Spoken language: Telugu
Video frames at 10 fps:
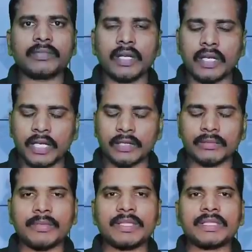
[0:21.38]
నేను
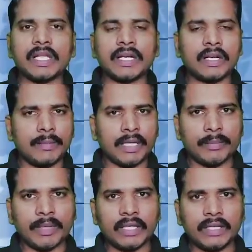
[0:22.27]
మీ శ్రీనాథ్ రెడ్డి
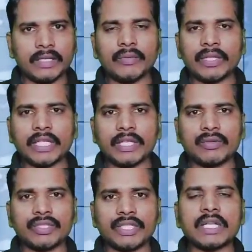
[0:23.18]
మిట్టపల్లి ఇవాళ తారీఖు
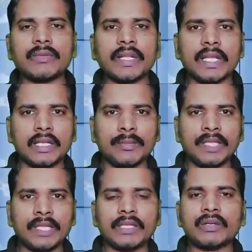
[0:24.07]
వచ్చి జనవరి
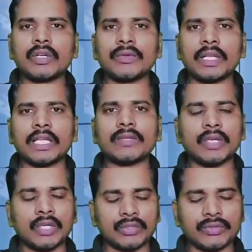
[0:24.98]
ఎనిమిది రెండు వేల ఇరవై
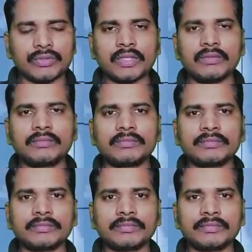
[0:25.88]
రెండవ సంవత్సరం
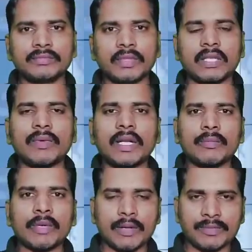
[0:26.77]

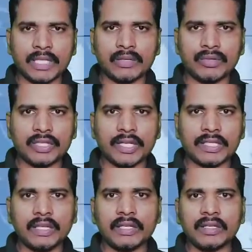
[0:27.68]
ఇవాళ ముఖ్యాంశాలకు
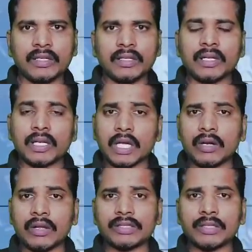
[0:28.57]
వచ్చినట్టయితే
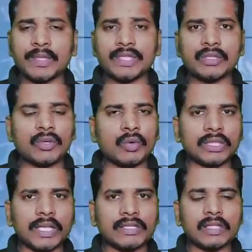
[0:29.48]
కరోనాకు సంబంధించిన
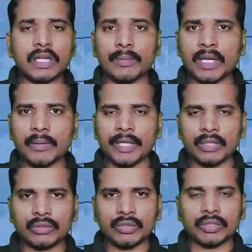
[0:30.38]
కొత్త కేసులు క్రమంగా
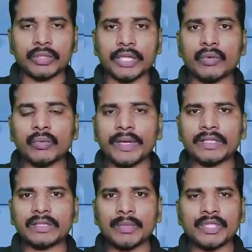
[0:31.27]
పెరుగుతుండటంతో
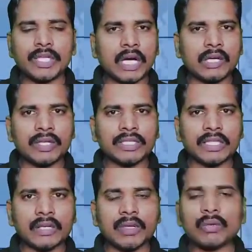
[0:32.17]
కువైట్కి సంబంధించిన ఆరోగ్య
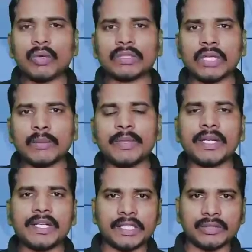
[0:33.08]
శాఖ వాళ్ళు కొత్త
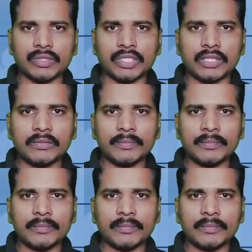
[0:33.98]
అప్డేట్ని తీసుకొచ్చారు